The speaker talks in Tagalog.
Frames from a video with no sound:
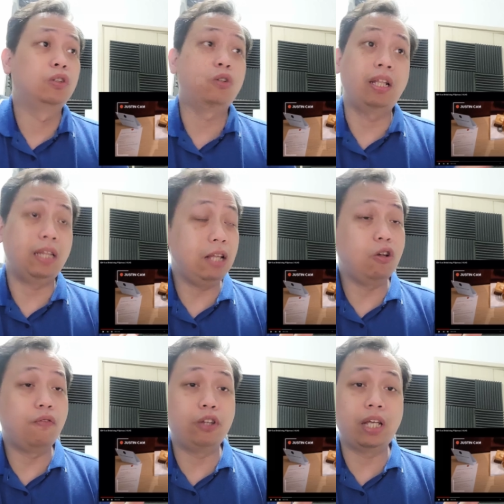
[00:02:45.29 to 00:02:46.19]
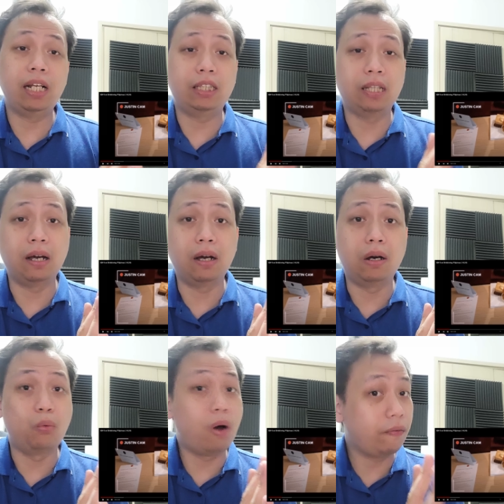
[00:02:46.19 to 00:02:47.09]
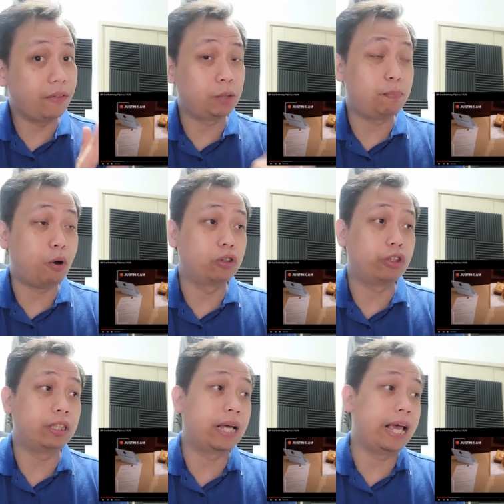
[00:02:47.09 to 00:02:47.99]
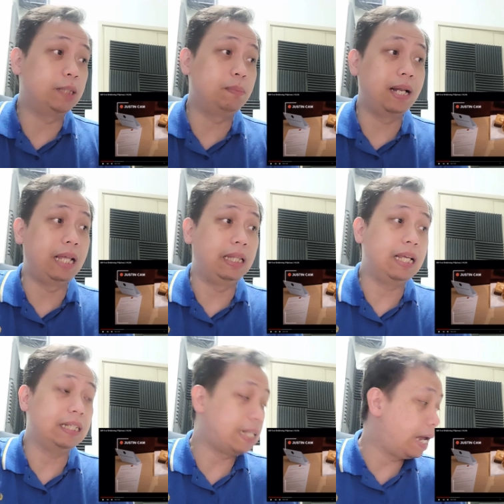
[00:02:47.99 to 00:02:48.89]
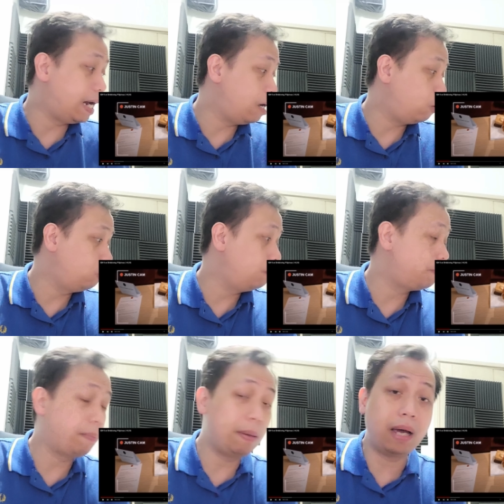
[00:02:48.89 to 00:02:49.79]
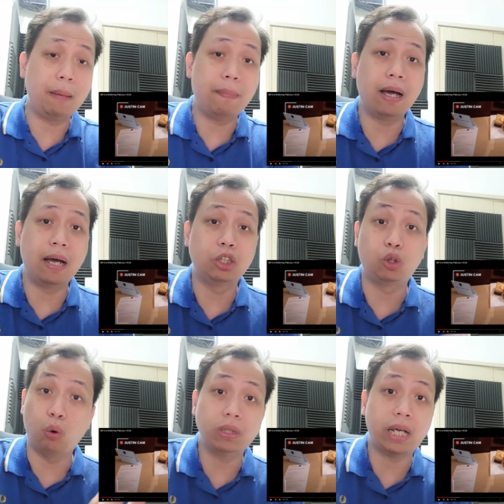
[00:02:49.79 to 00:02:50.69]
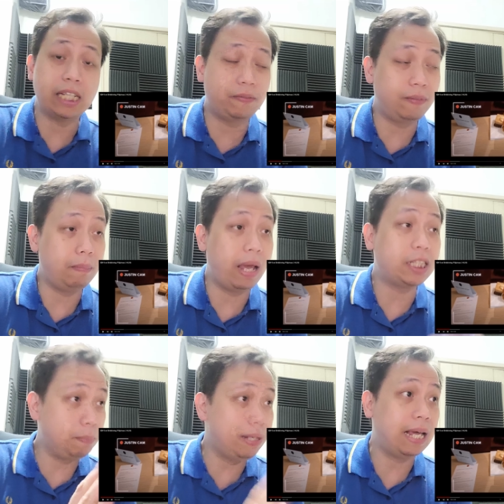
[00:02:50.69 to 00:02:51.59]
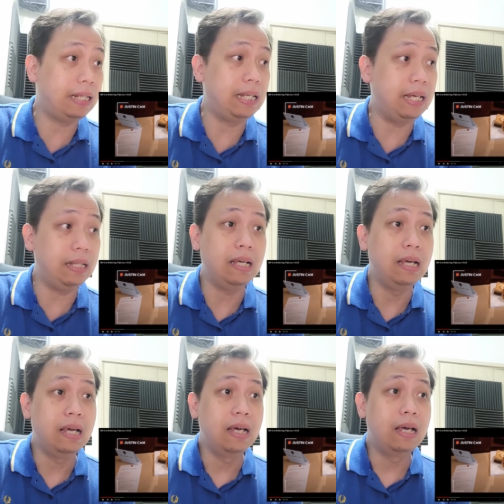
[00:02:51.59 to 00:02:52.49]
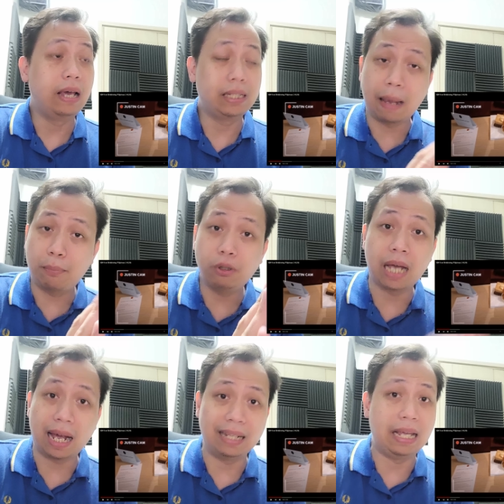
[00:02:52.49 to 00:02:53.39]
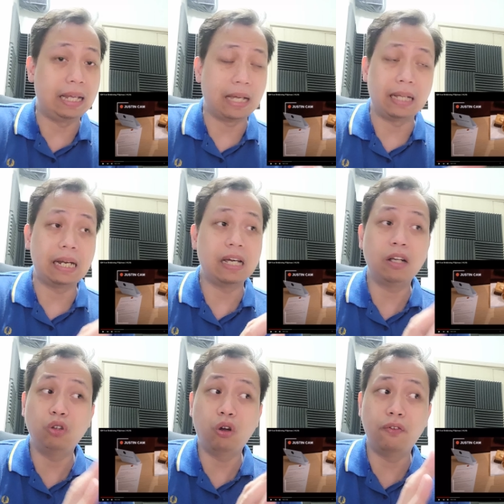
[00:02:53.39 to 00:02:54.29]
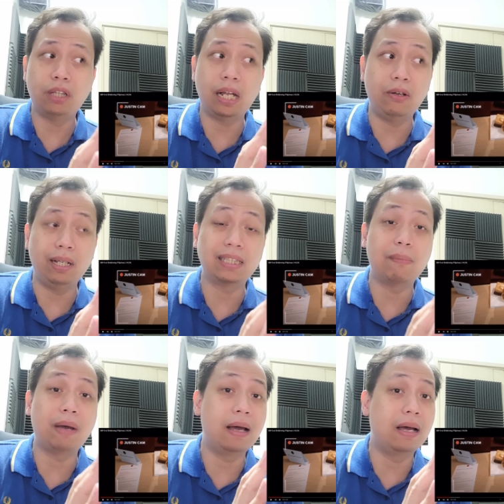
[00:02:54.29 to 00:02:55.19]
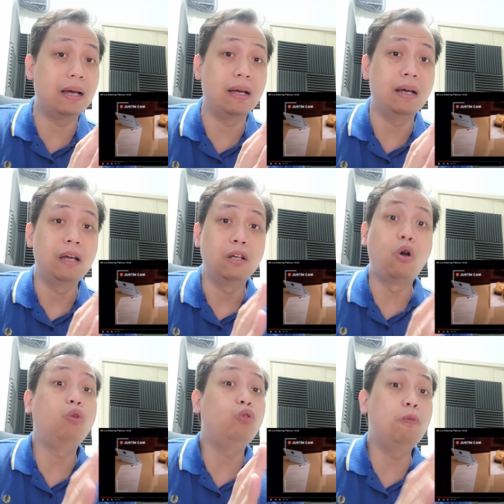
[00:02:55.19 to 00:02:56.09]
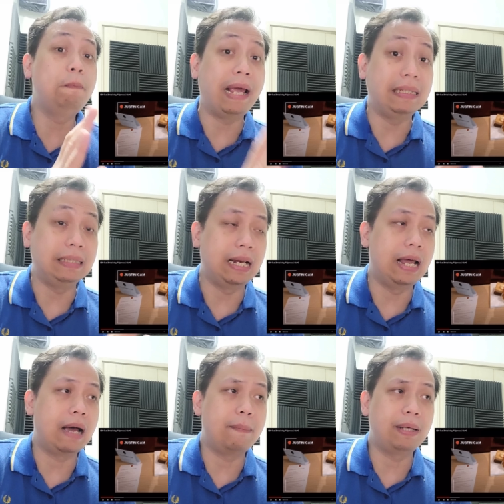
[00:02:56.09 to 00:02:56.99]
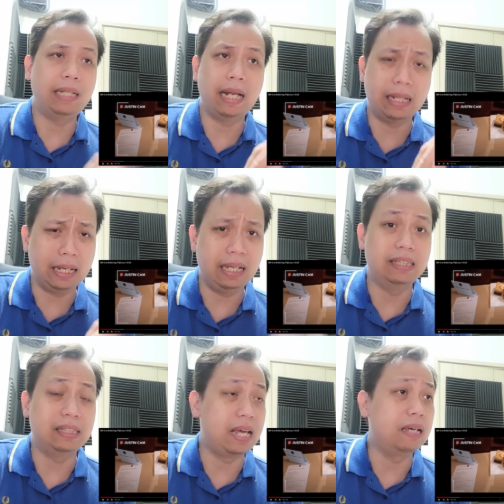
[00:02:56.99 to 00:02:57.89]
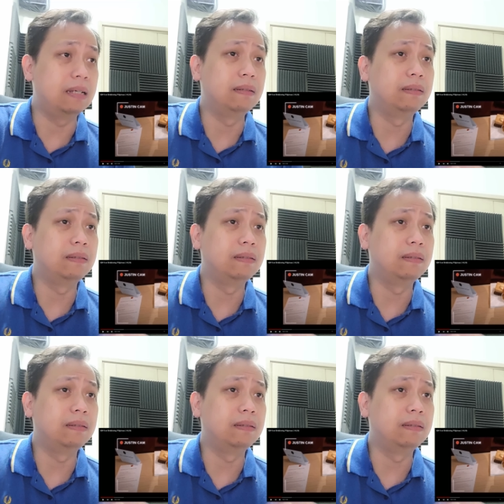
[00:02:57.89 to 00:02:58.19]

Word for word: So I think Novotel is uh, one of the sponsors ng SB19 kasi naalala ko noon pag may mga ibang uh, shows ng SB, SB19 example sa Araneta, talagang Novotel yung isa sa mga go-to place nila kapag sila ay nag stay